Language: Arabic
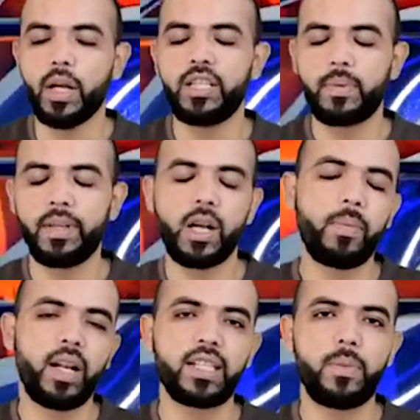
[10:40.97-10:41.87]
نتمنى
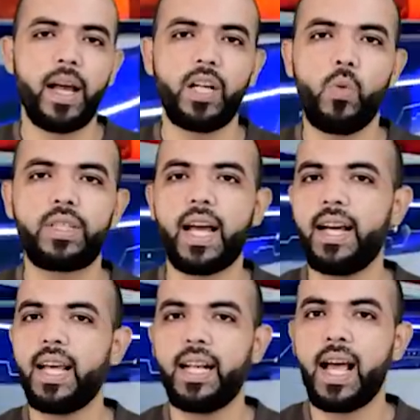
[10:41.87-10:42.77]
من الله سبحانه
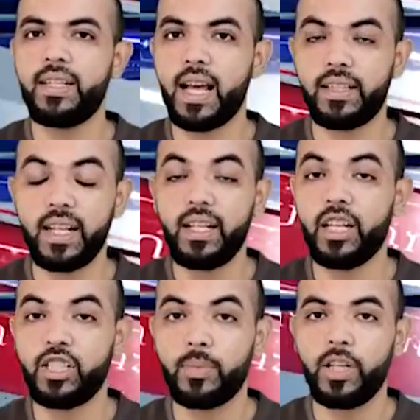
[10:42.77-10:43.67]
وتعالى لانها تنال
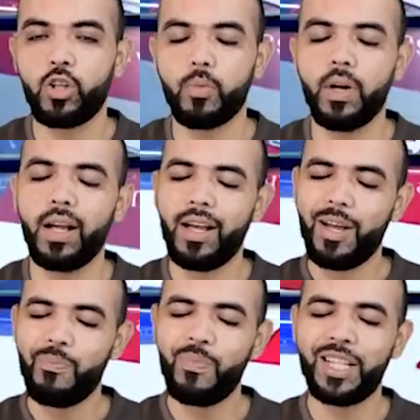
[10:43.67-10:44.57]
الاعجاب ديالكم
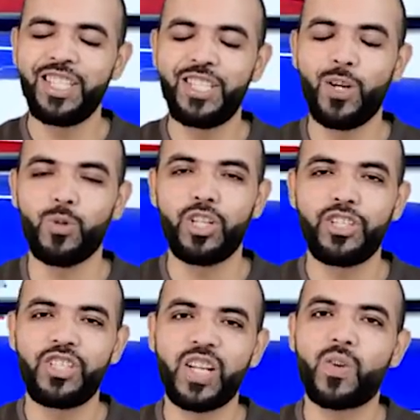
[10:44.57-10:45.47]
ما تنسوش
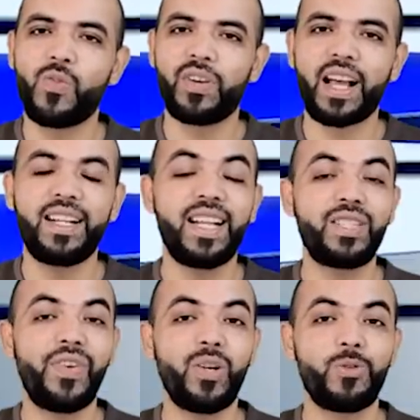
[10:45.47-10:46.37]
تشاركوا في القناه
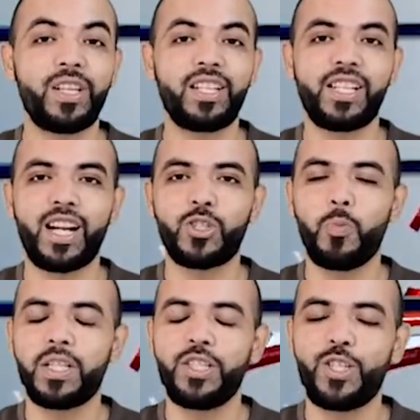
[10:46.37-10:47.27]
تفعلوا زر الجرس
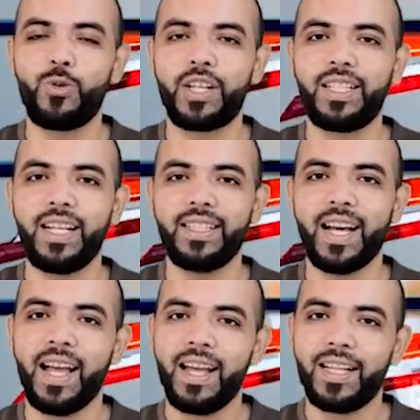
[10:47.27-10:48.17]
وما تنسوش
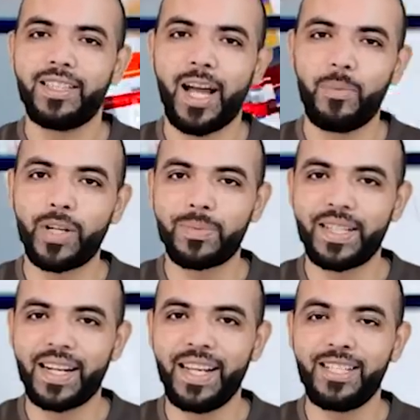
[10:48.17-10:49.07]
كذلك دعمونا
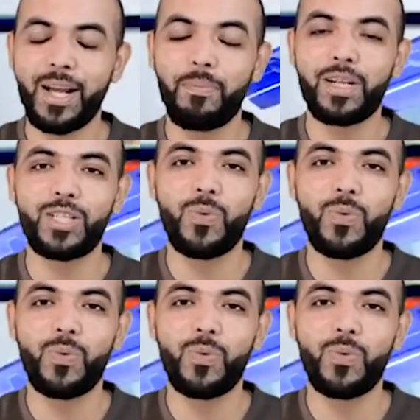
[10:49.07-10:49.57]
بزر الاعجاب باش